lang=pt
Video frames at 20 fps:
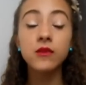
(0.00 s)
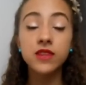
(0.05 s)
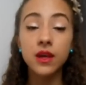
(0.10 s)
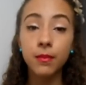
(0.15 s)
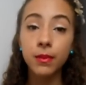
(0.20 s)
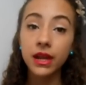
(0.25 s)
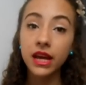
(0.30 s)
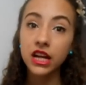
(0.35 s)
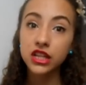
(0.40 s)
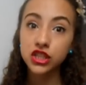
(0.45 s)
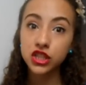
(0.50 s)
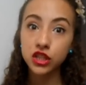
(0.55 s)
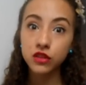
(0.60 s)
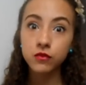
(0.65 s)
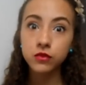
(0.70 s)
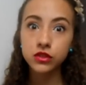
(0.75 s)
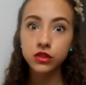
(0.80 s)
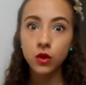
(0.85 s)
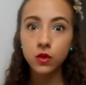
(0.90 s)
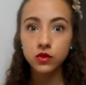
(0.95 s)

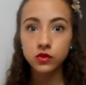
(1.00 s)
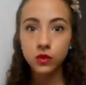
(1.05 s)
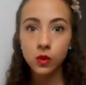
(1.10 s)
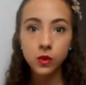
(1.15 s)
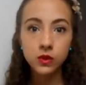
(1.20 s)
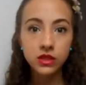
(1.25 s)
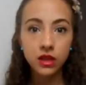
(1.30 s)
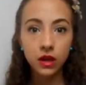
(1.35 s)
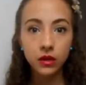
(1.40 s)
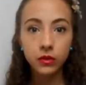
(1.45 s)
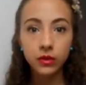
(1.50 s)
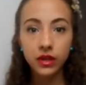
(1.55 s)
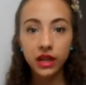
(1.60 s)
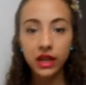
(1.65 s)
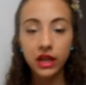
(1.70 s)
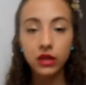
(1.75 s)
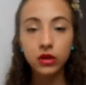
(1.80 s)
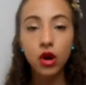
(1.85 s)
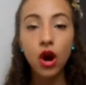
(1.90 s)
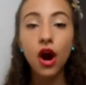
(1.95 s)
aplicativos que eu estou usando
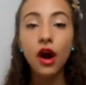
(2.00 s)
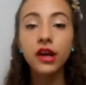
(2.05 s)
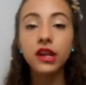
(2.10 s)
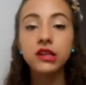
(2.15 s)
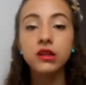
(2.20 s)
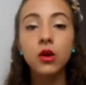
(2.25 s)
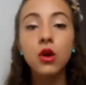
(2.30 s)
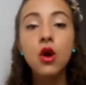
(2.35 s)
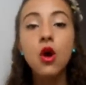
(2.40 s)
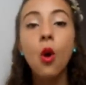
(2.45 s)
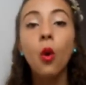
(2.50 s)
nele agora,